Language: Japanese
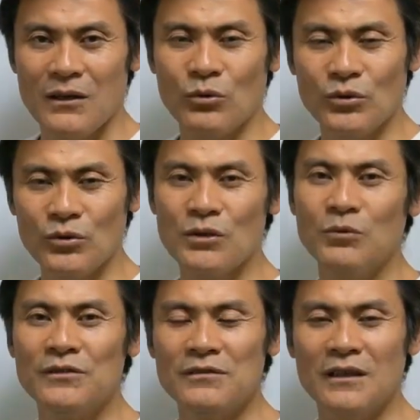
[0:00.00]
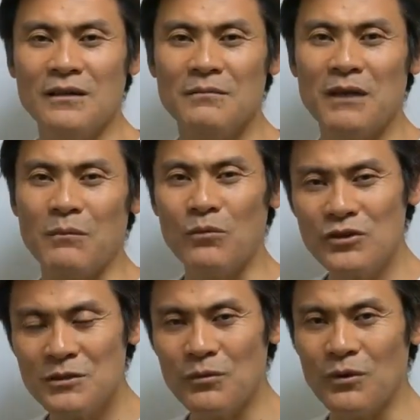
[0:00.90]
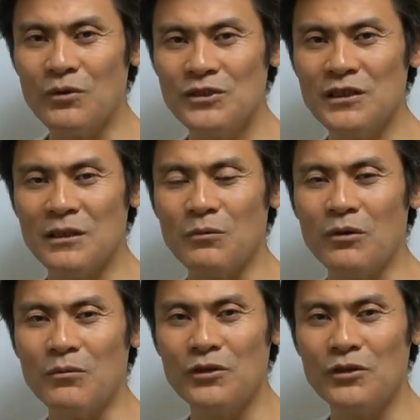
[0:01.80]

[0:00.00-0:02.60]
この時もですね、まあ、もしも落ちてても、もう